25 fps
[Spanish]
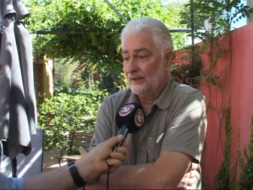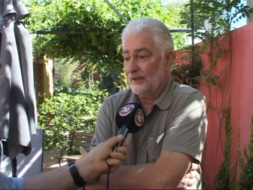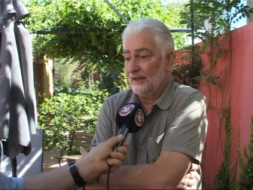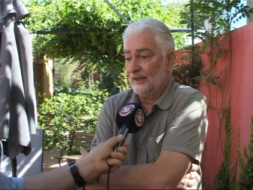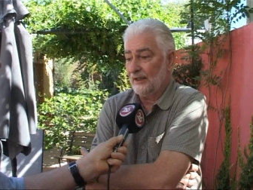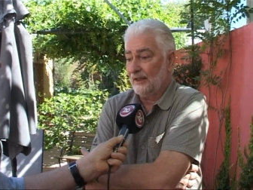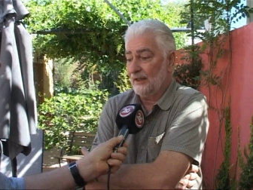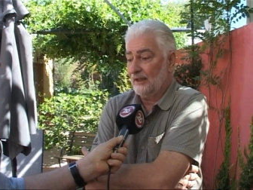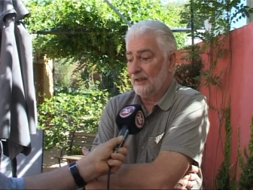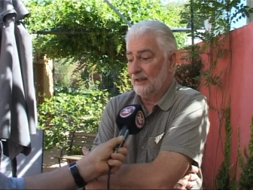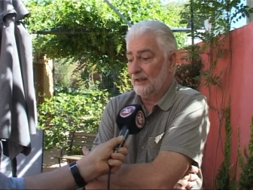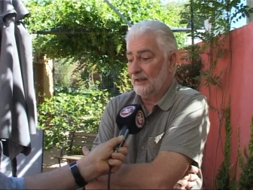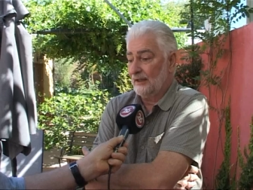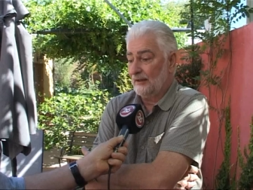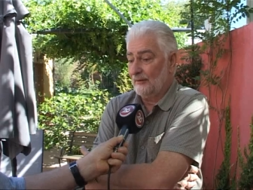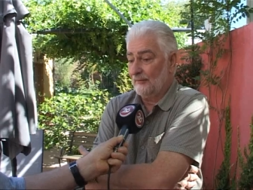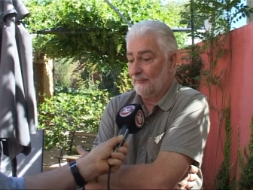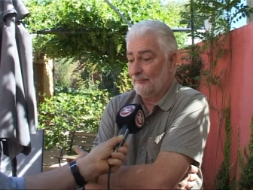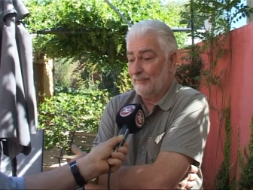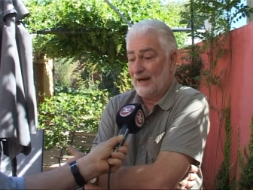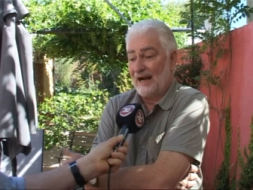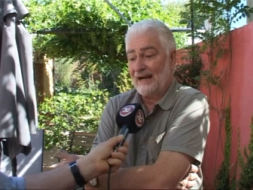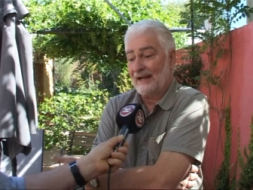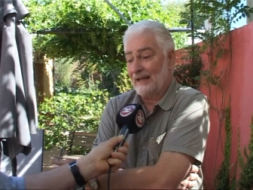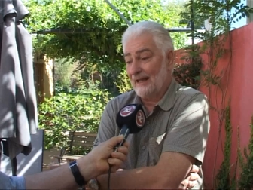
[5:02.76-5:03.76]
eh, eh,
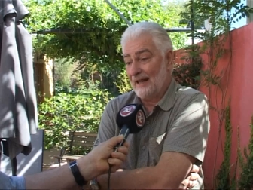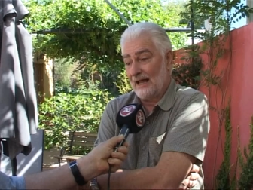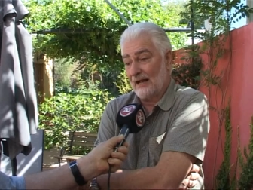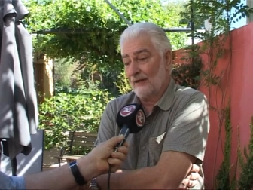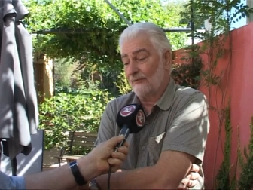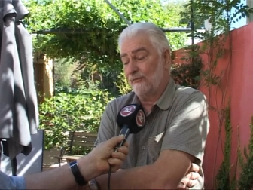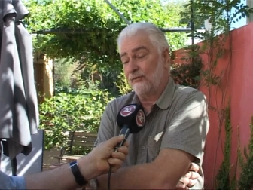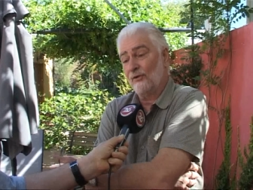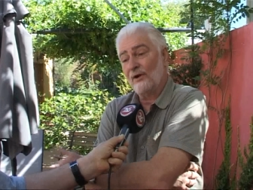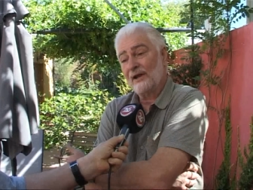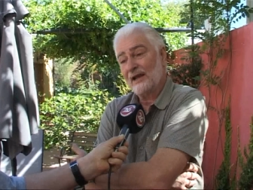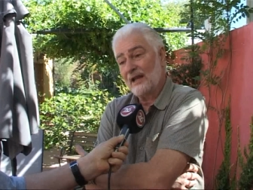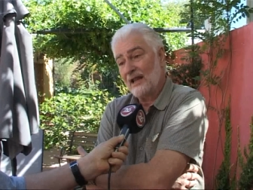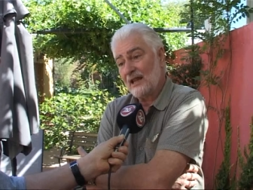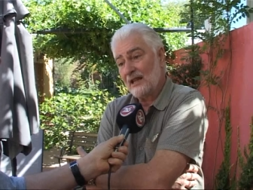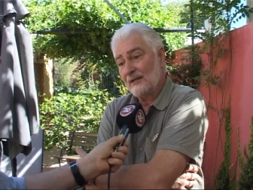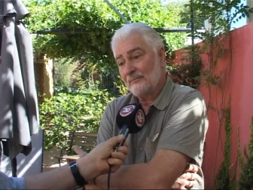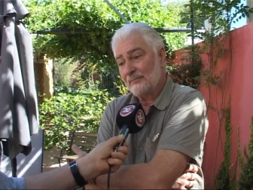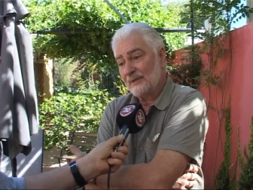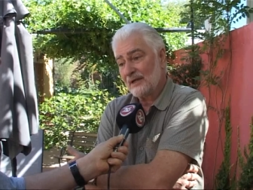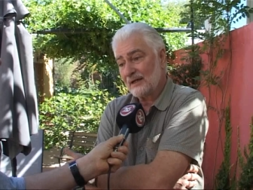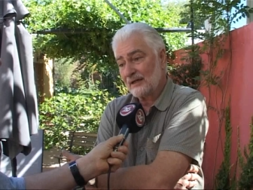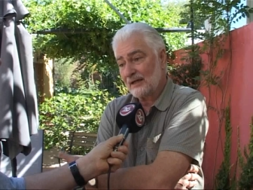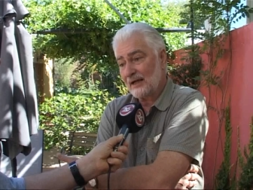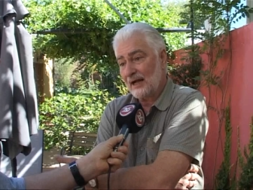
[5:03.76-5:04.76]
va a quedar fuera de
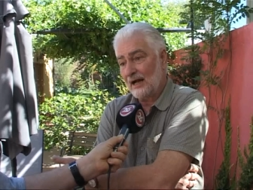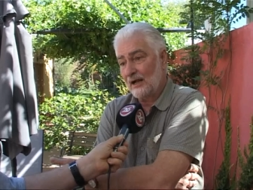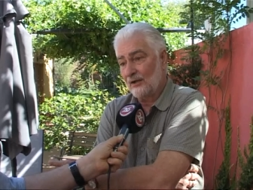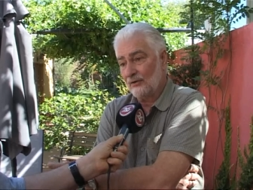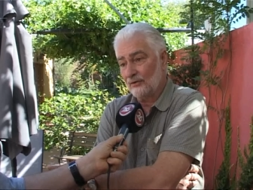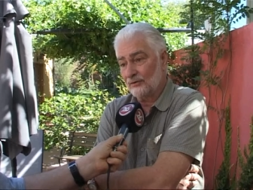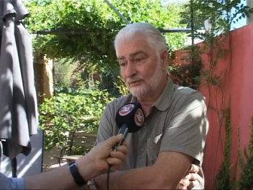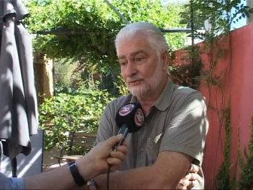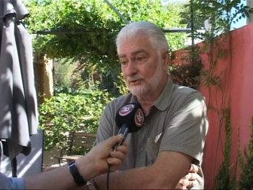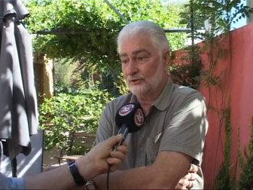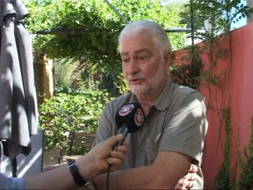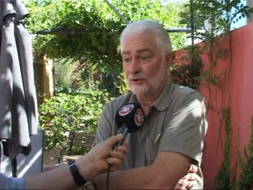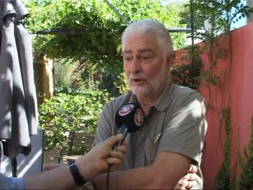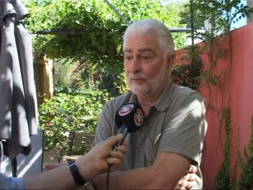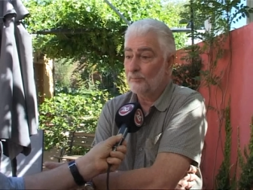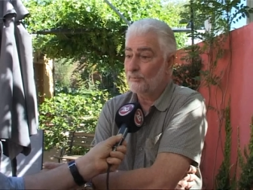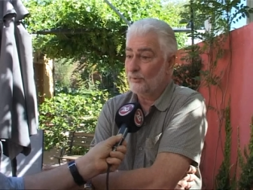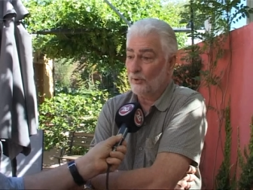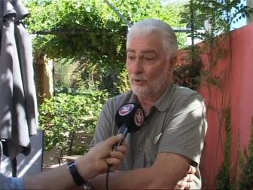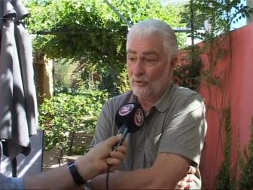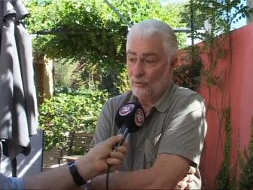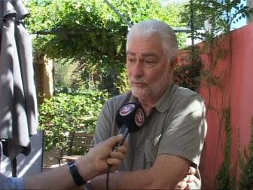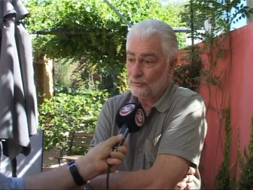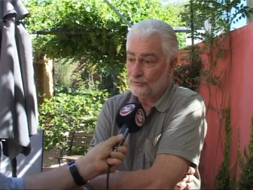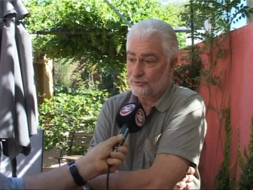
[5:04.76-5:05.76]
mercado si no
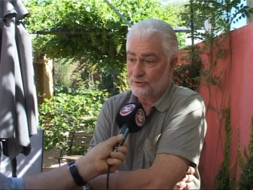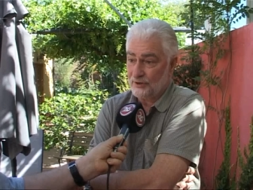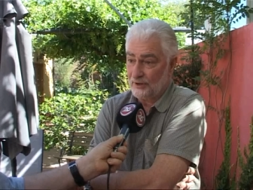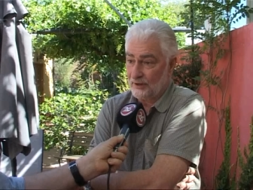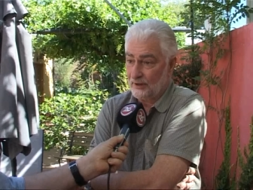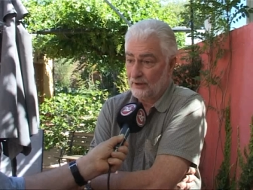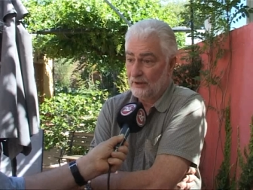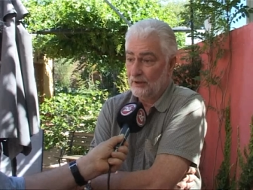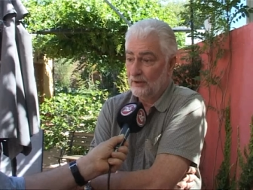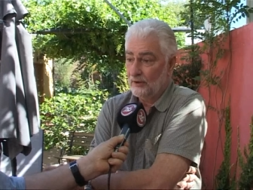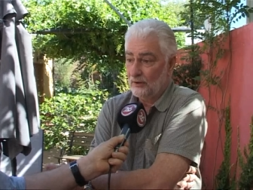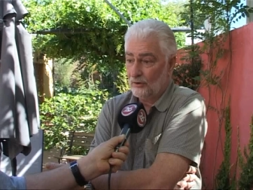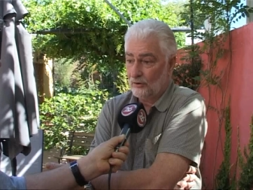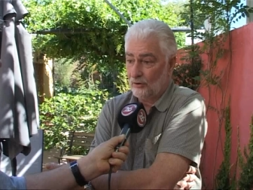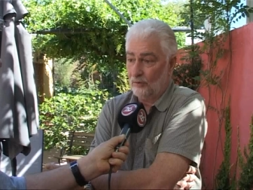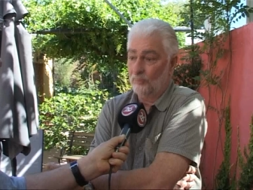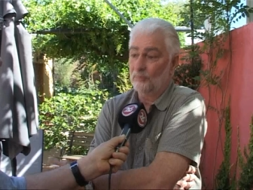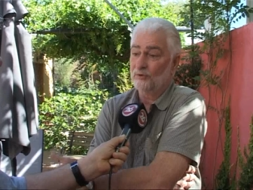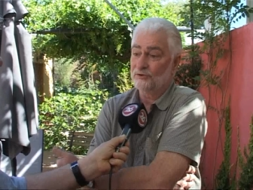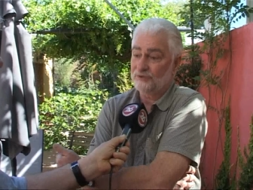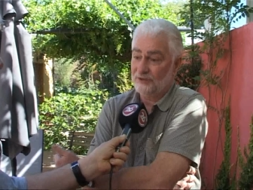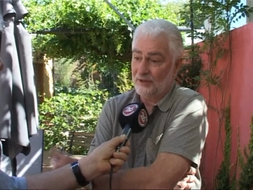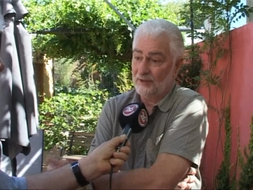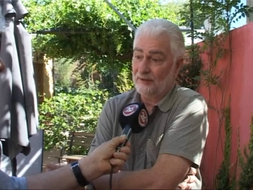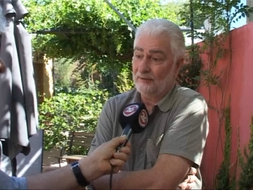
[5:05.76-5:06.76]
produce
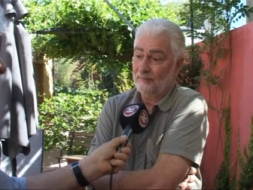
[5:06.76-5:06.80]
como,